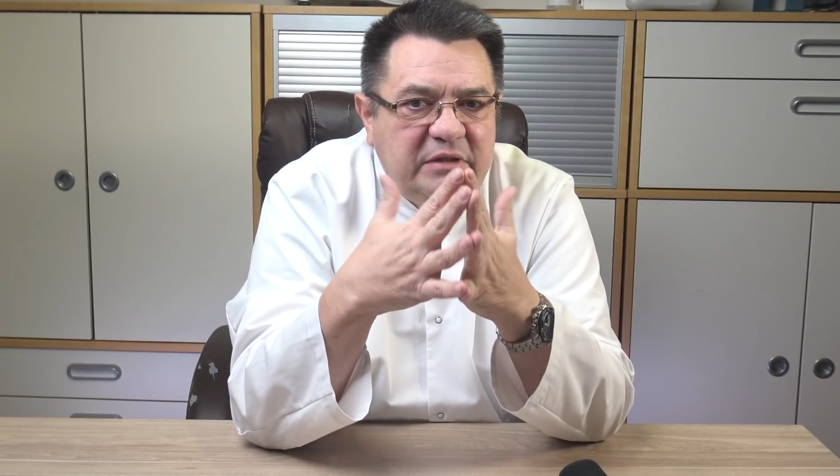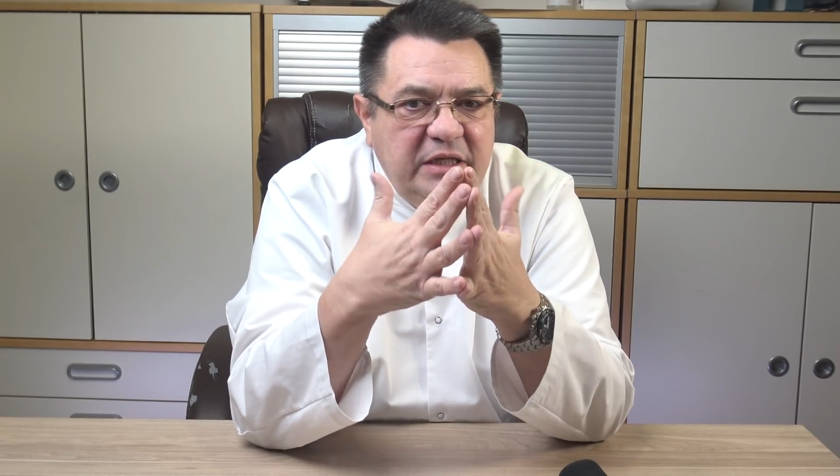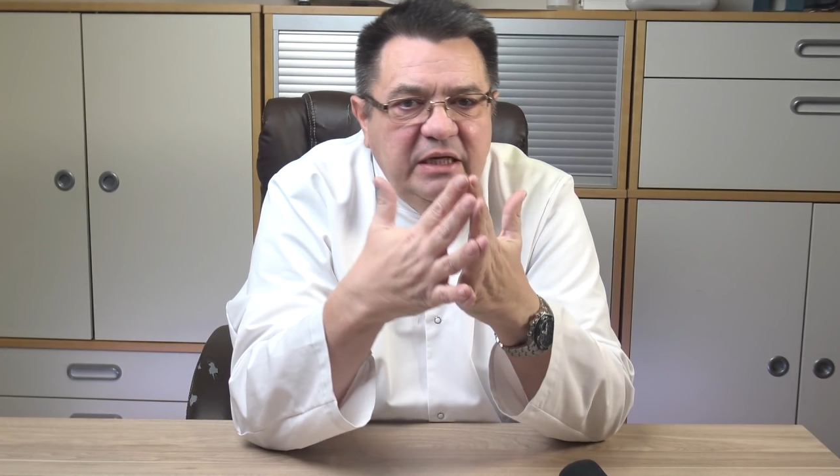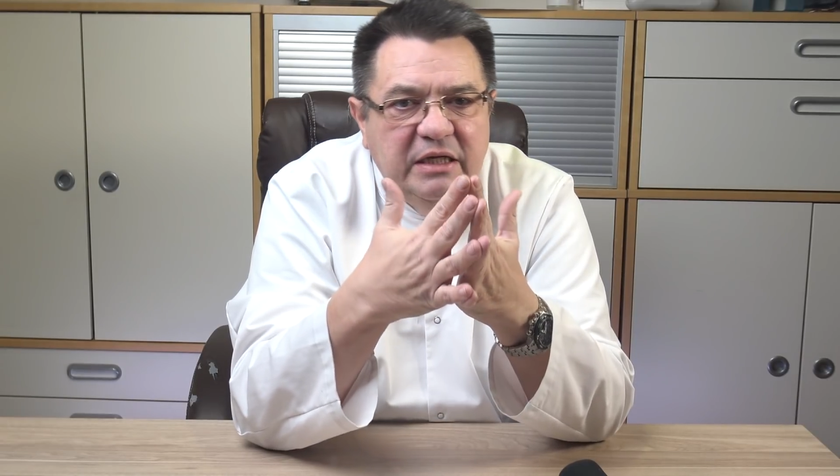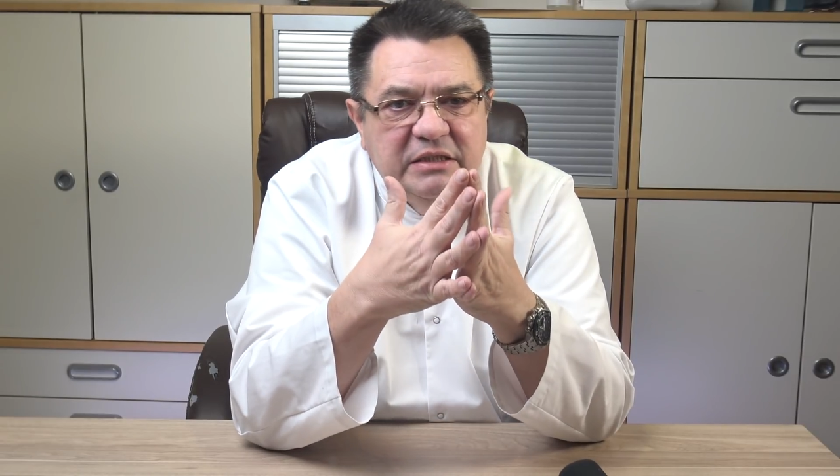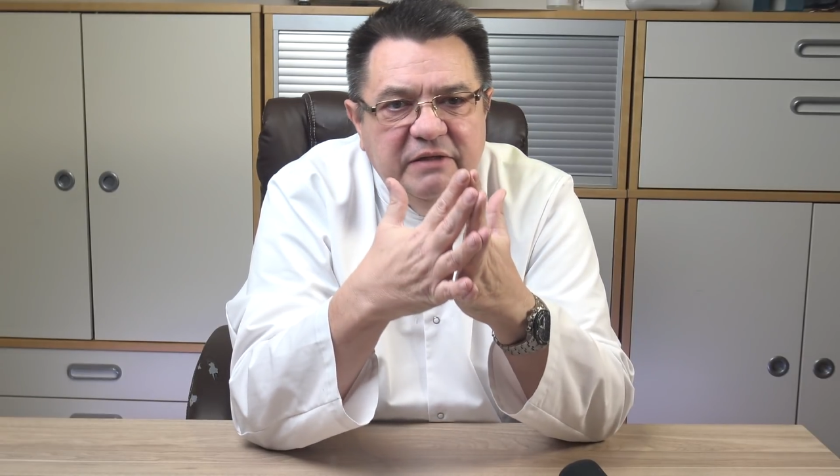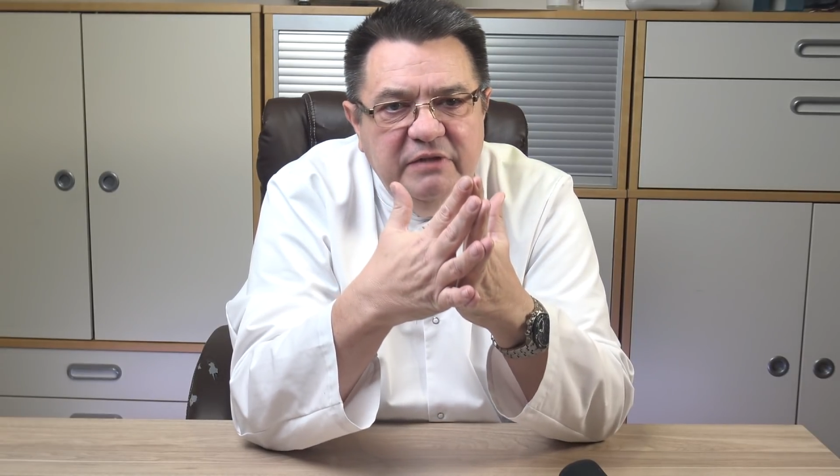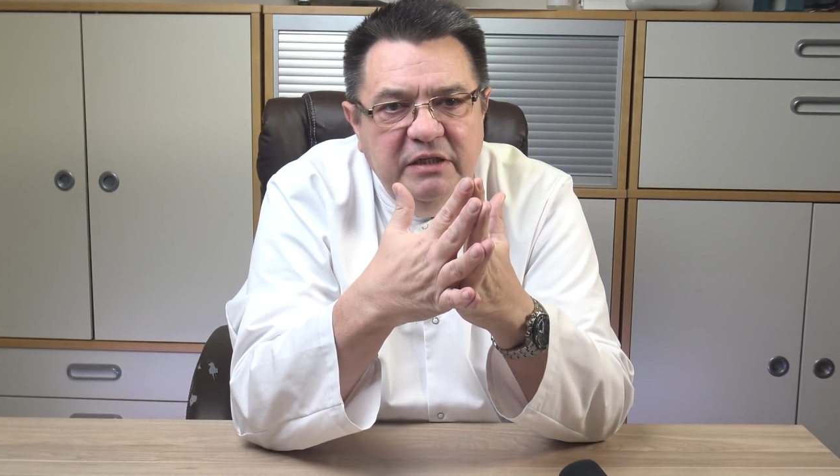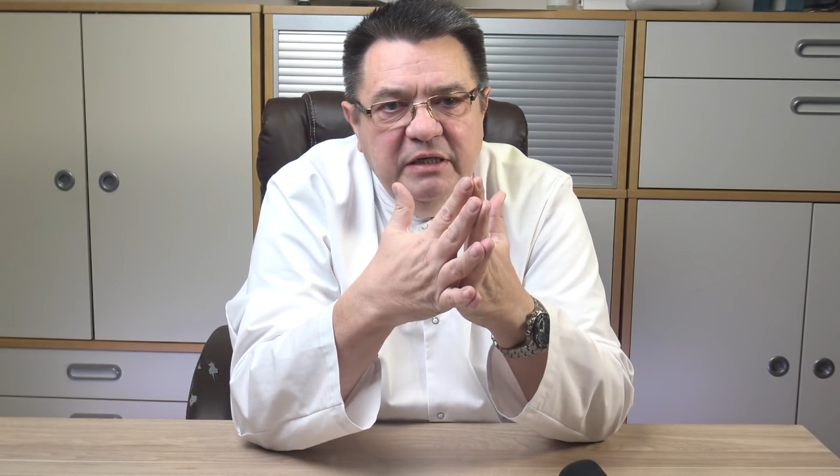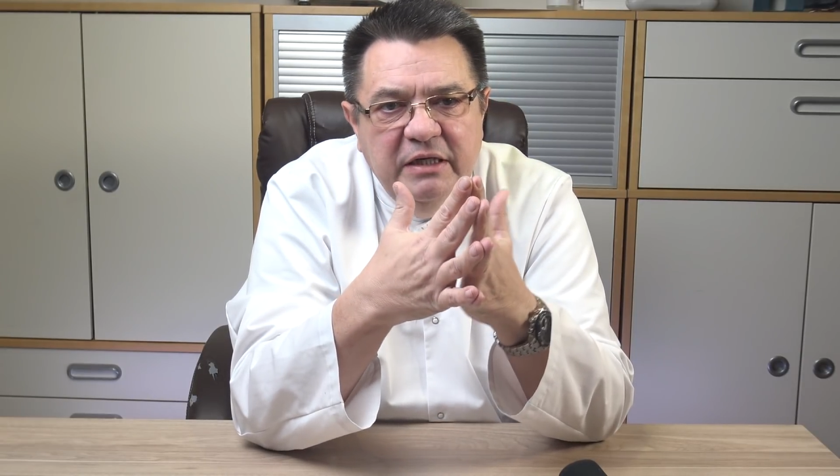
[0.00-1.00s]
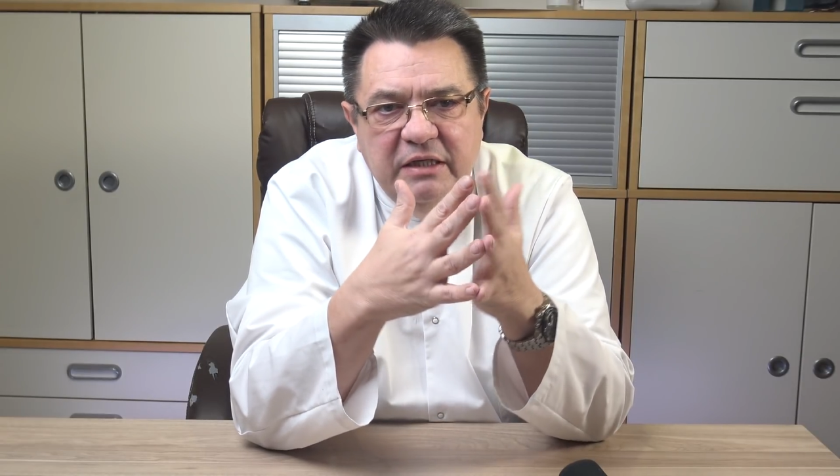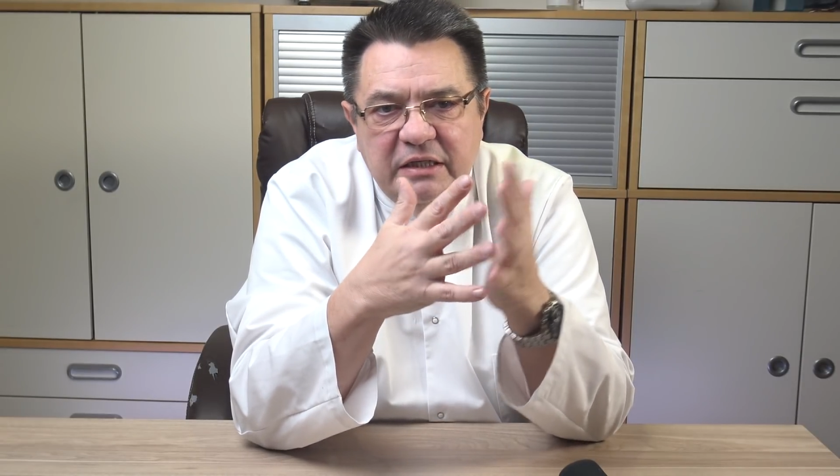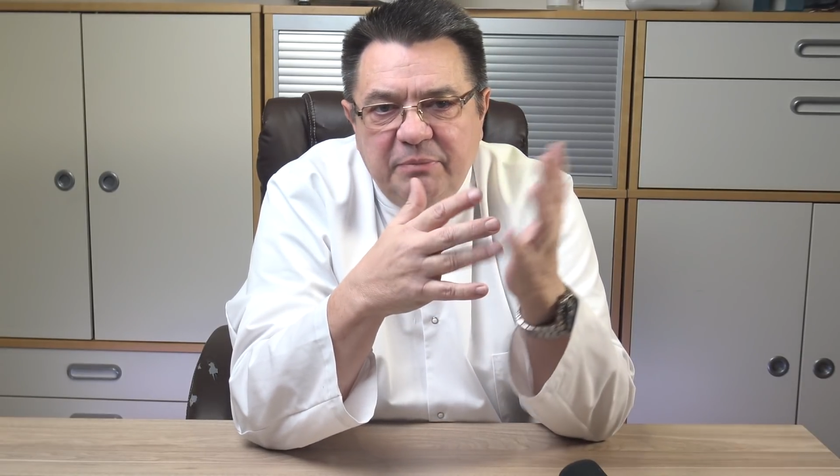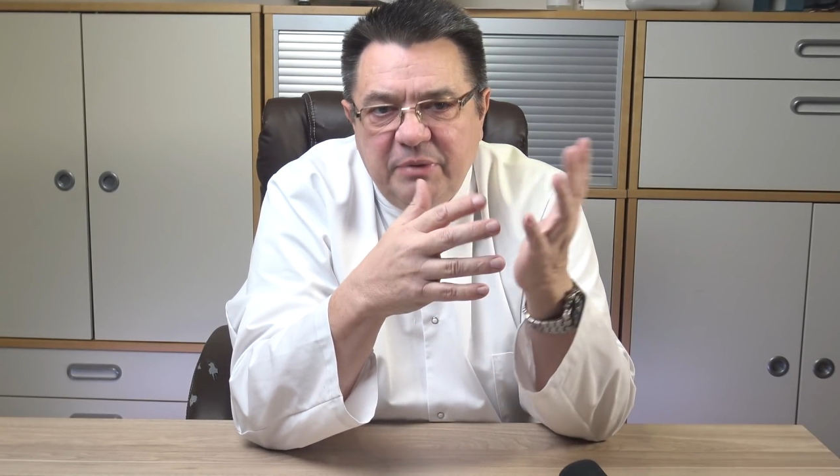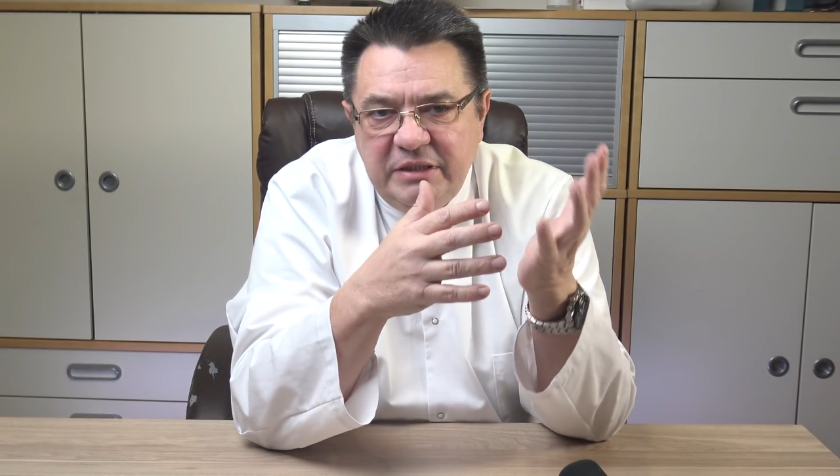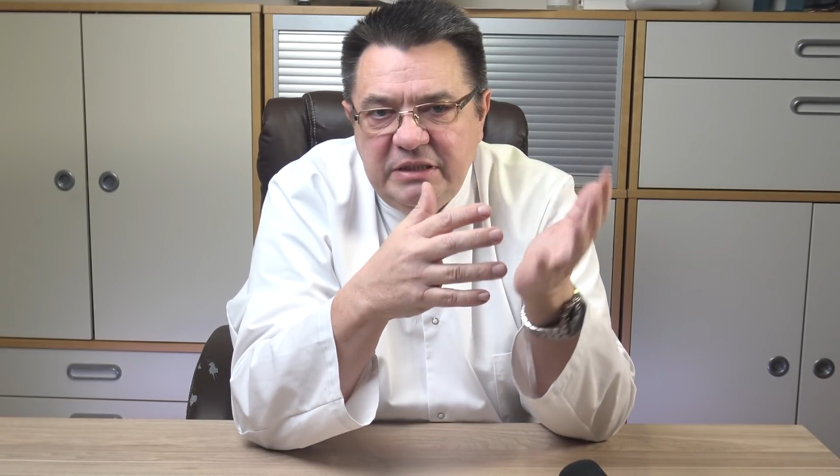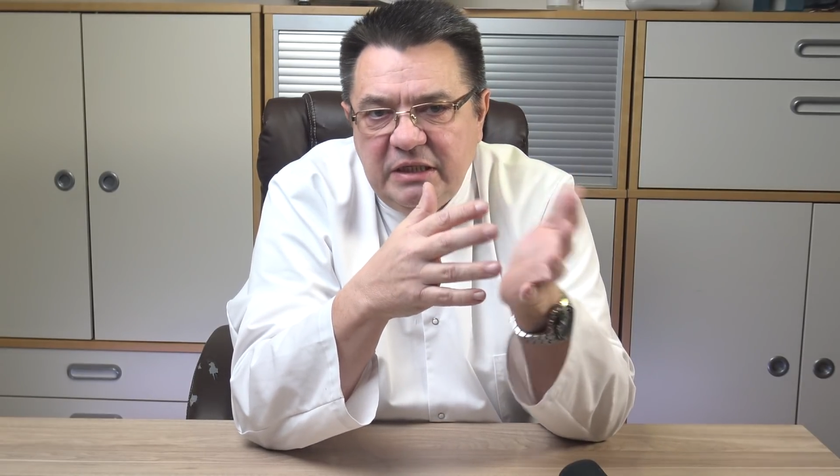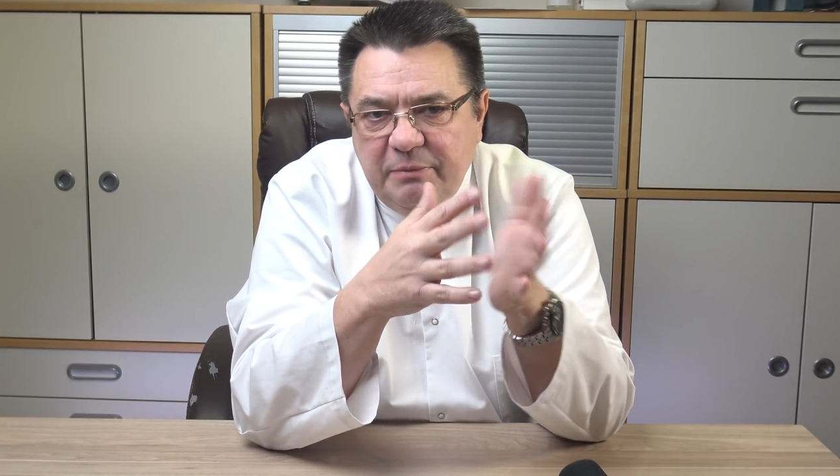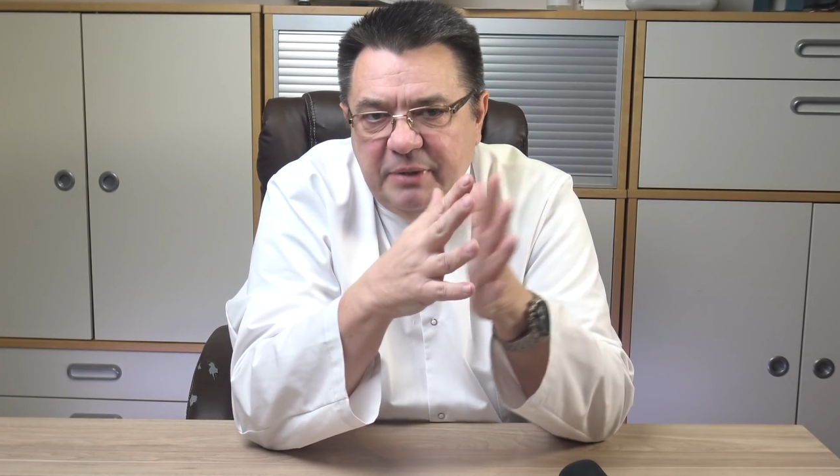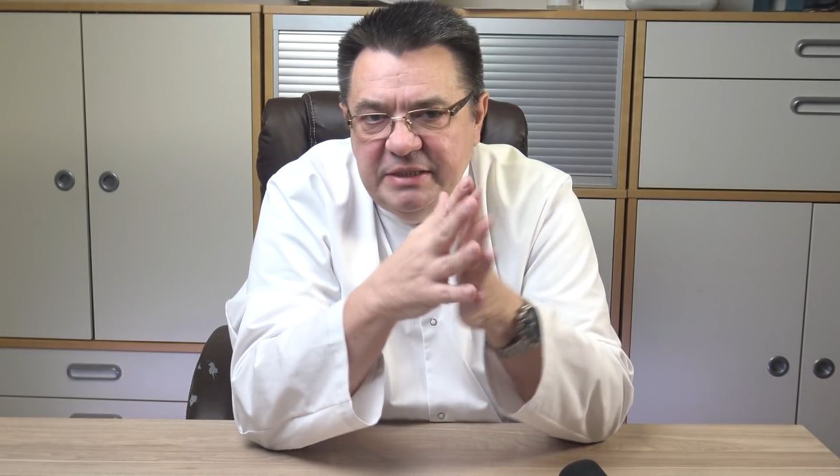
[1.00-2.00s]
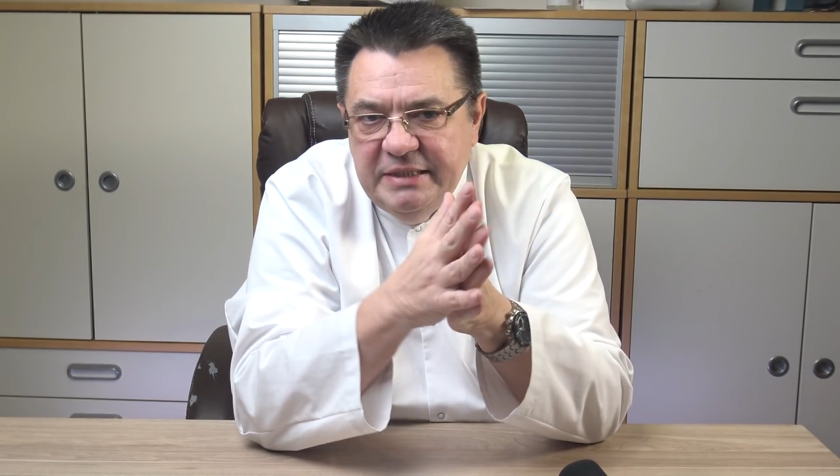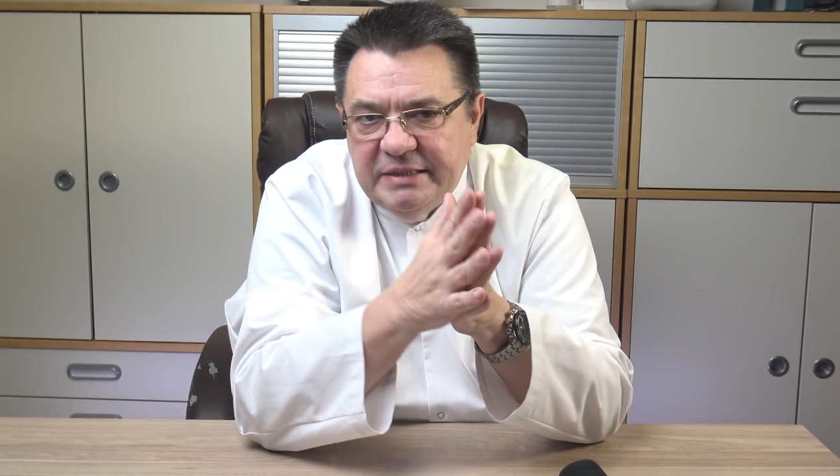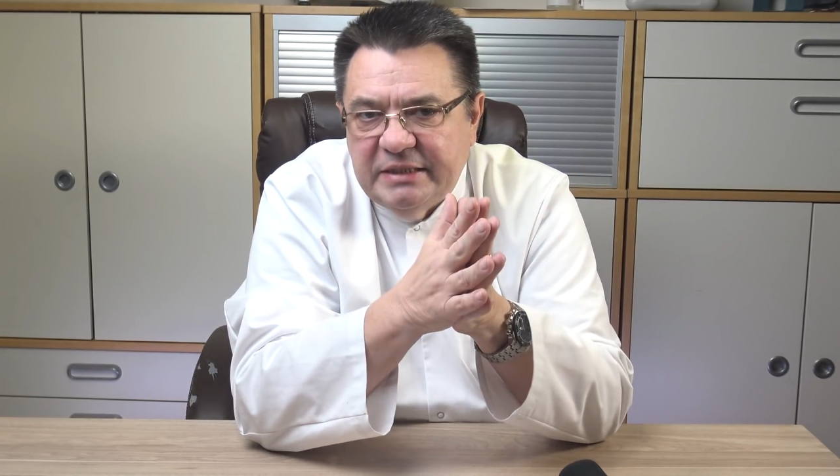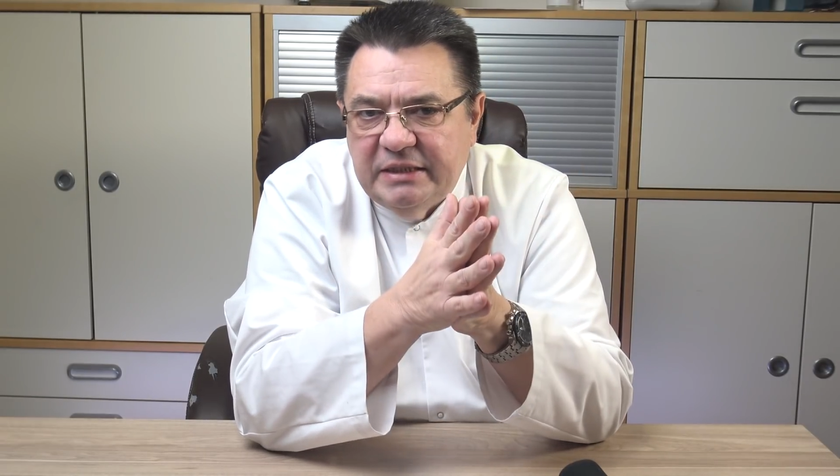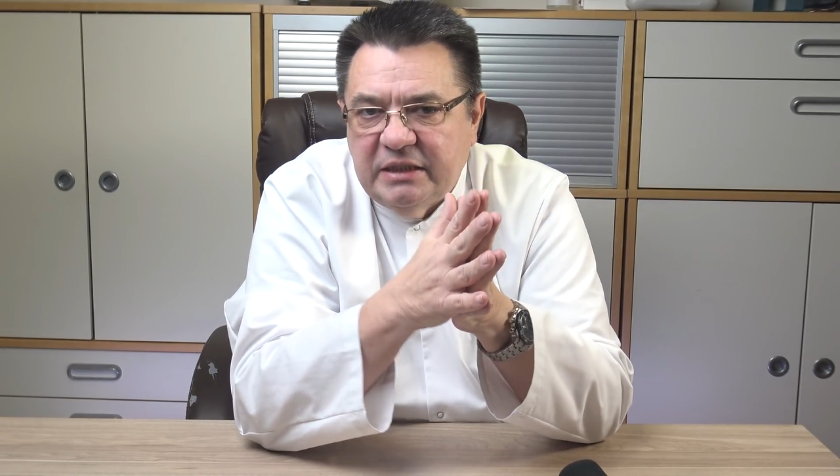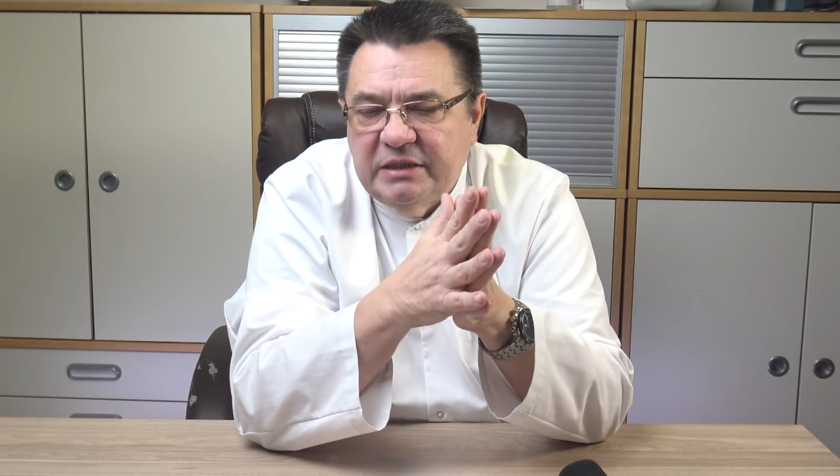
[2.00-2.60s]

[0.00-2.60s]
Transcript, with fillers: три основных дополнительных позиций, так